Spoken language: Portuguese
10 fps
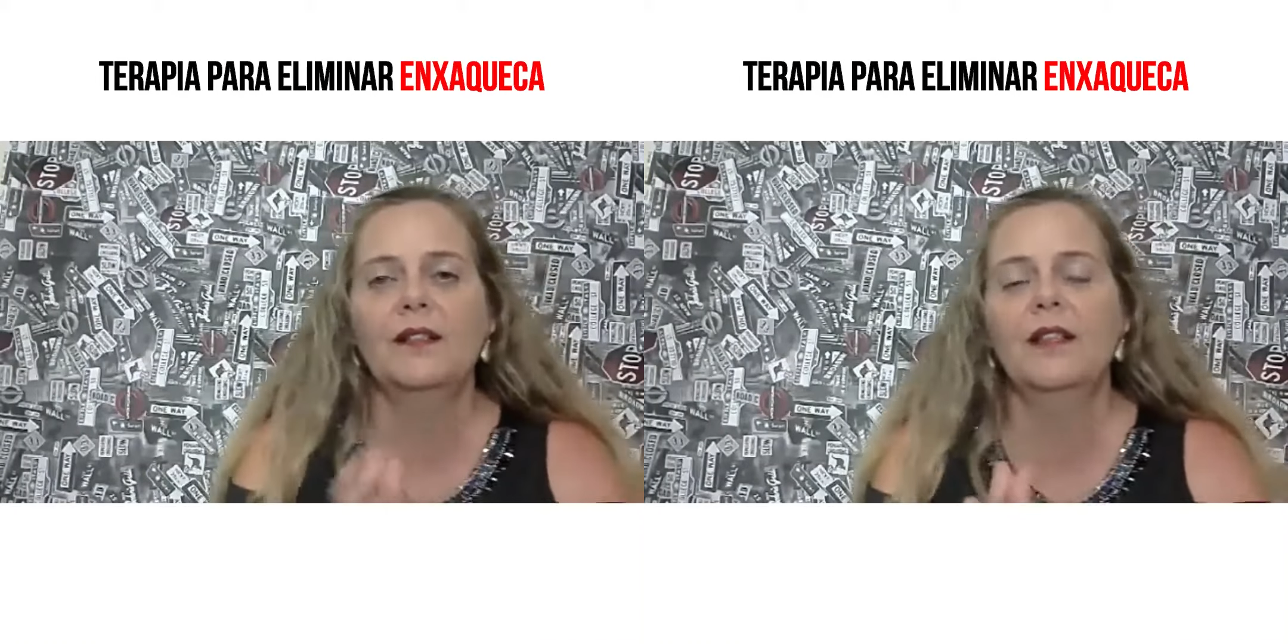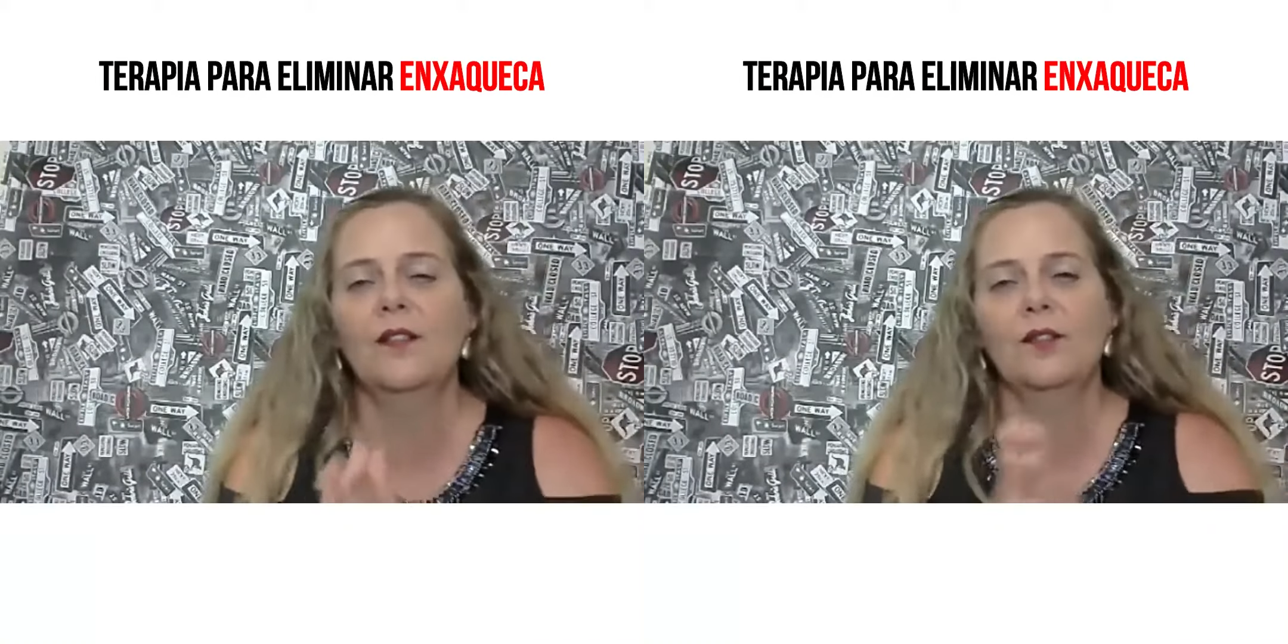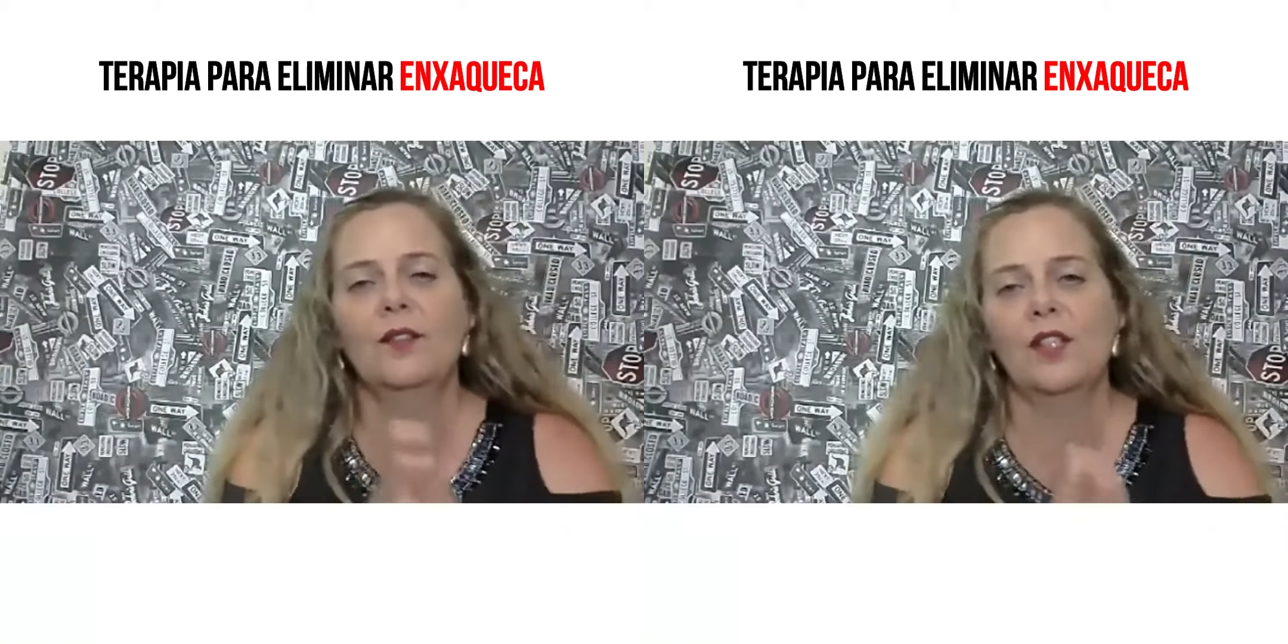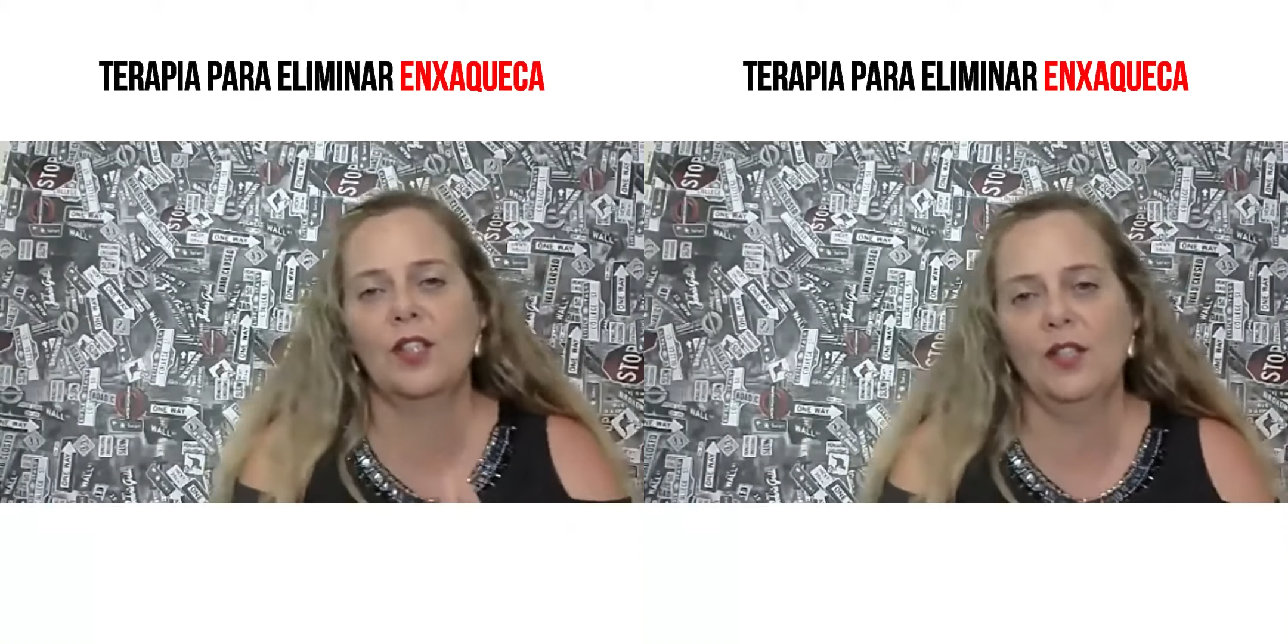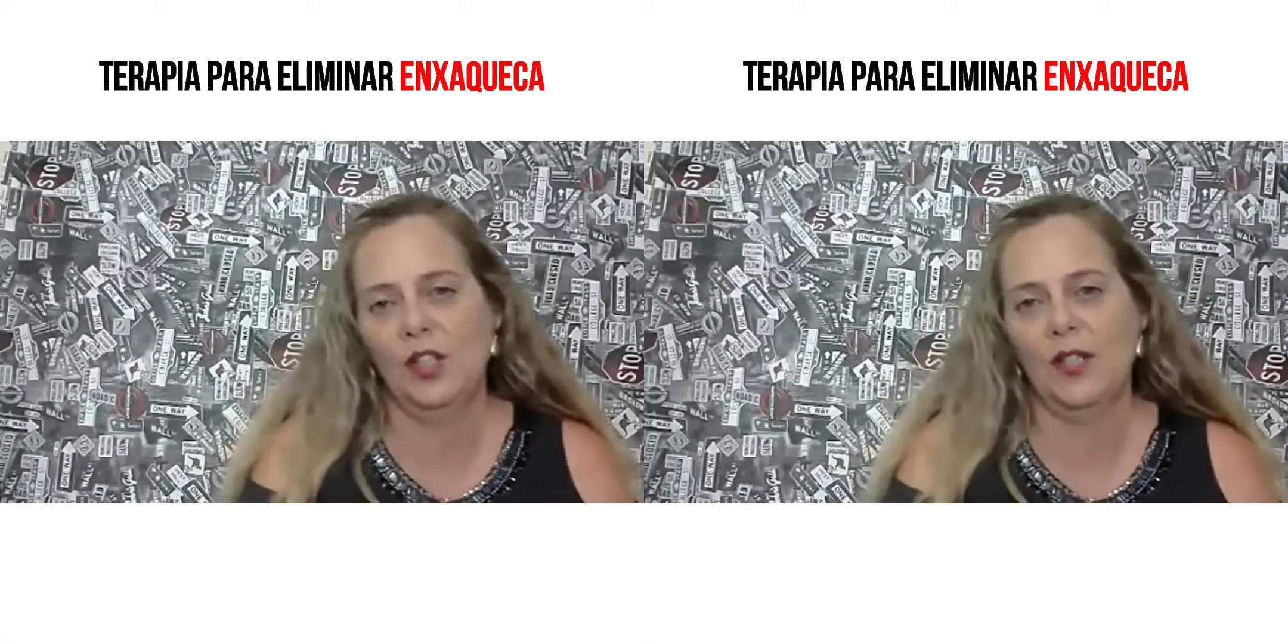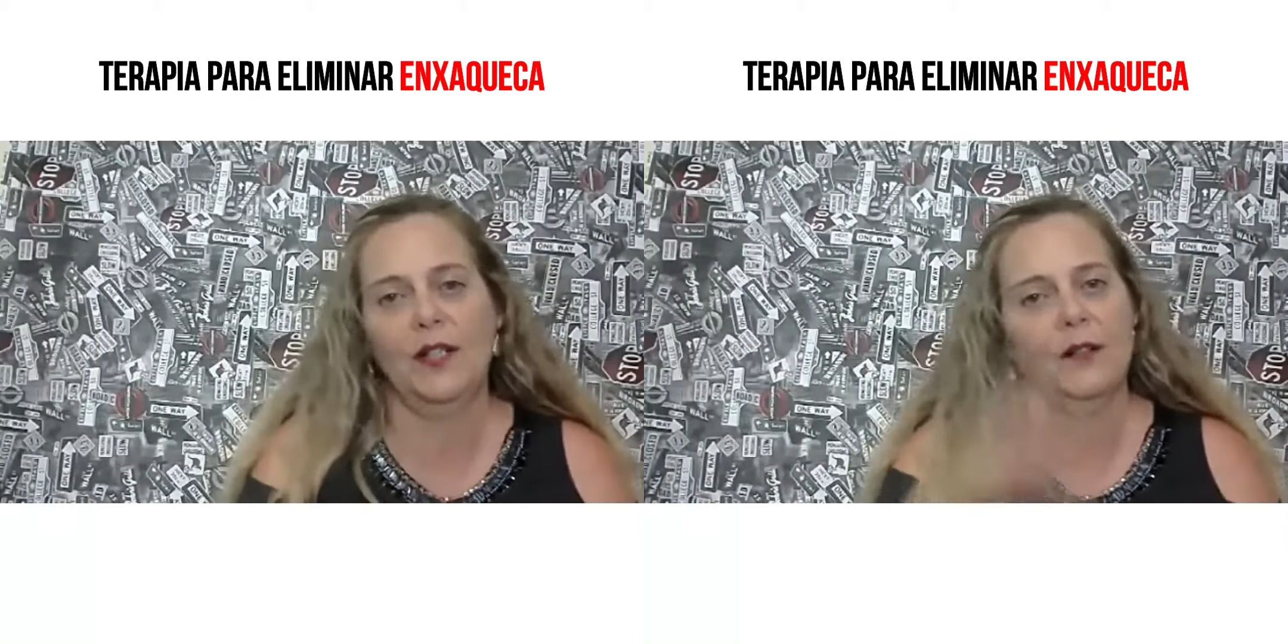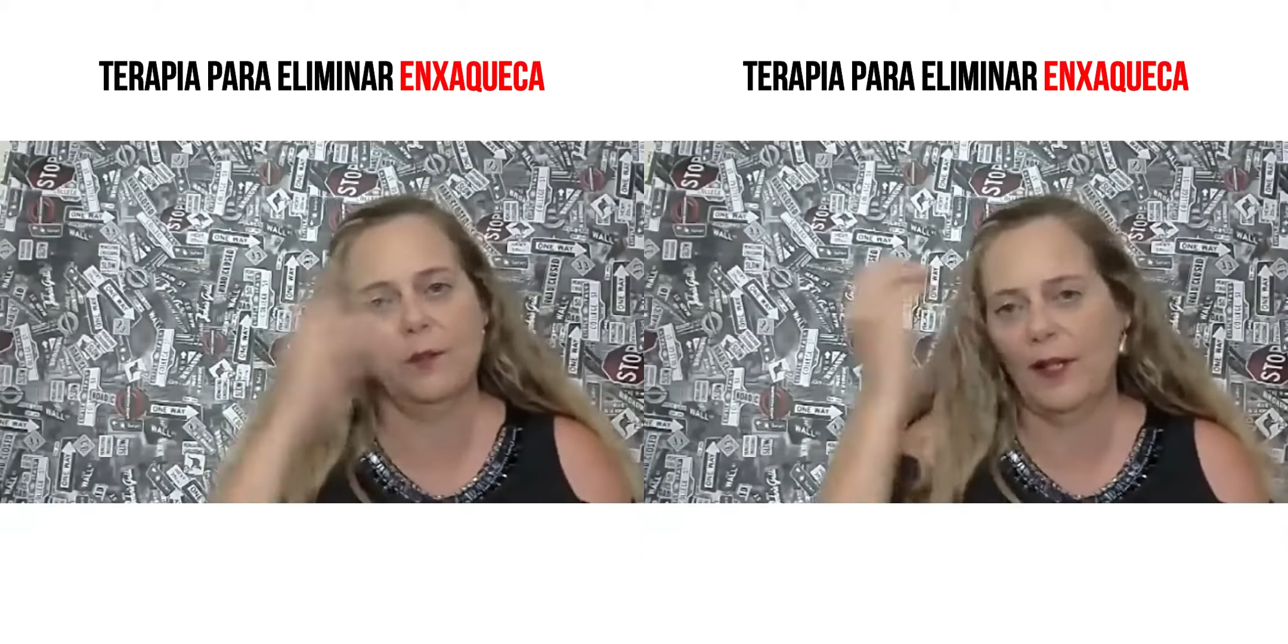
dentro da enxaqueca?